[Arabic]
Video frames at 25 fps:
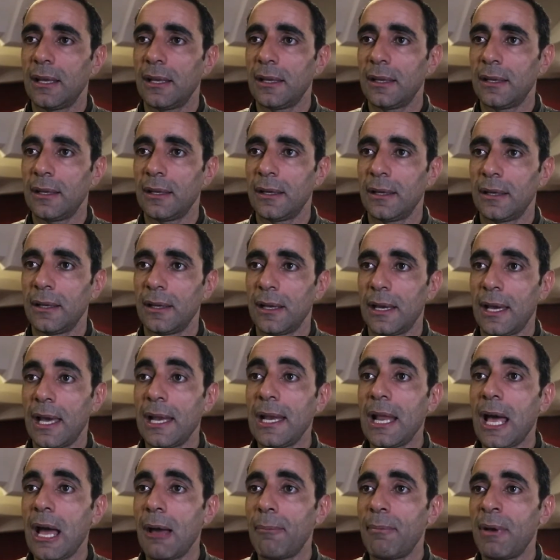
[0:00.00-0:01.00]
آه،
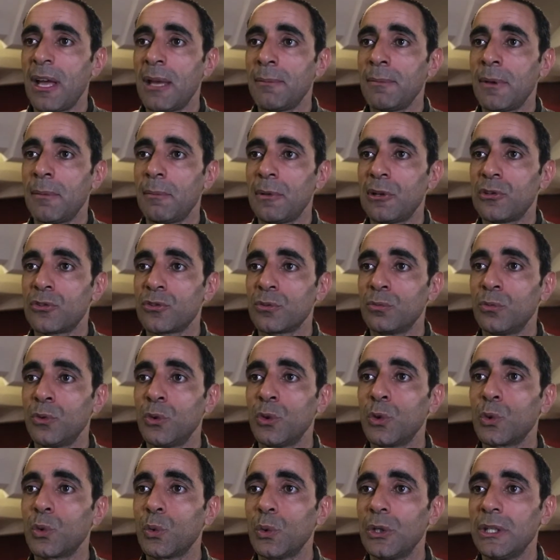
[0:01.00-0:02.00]
العب امام
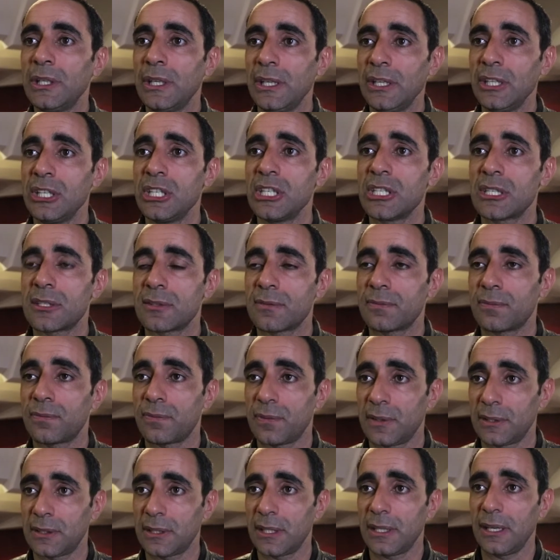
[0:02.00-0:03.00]
الجمهور ونعيش
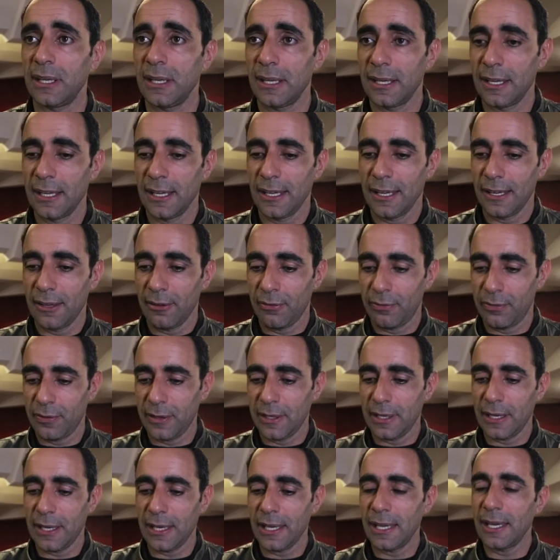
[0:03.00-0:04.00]
فتره
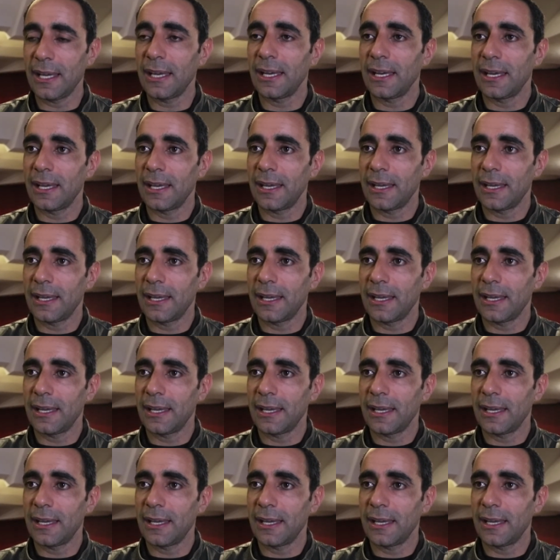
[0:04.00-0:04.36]
فيها